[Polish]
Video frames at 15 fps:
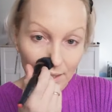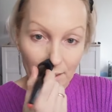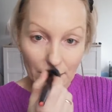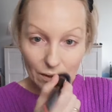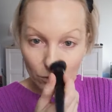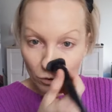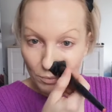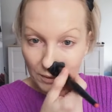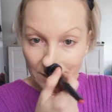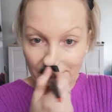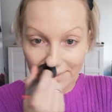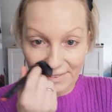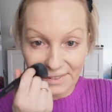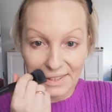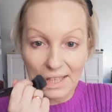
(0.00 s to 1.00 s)
Ja już będę
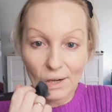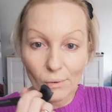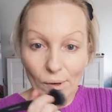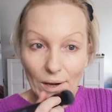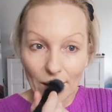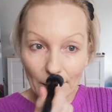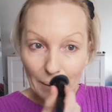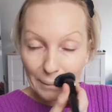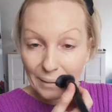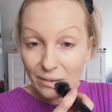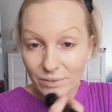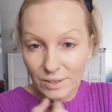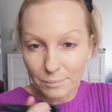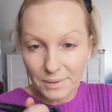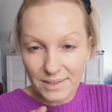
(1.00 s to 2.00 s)
wiedziała,
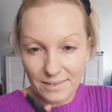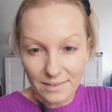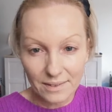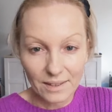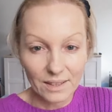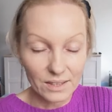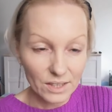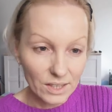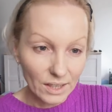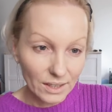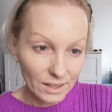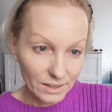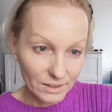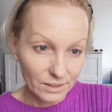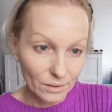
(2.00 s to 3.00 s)
nawet bez zdjęcia,
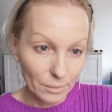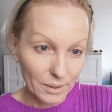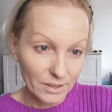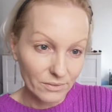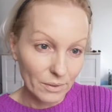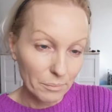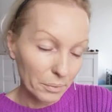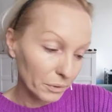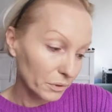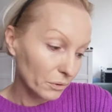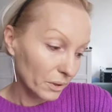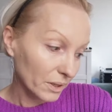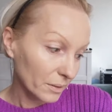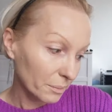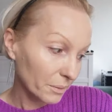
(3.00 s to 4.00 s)
jaki dobrać Wam
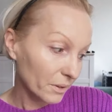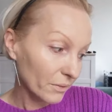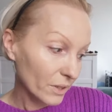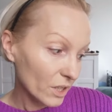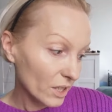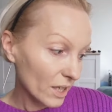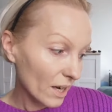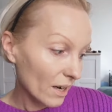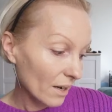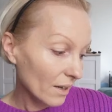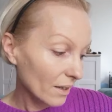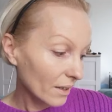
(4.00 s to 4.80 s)
podkład, ponieważ ja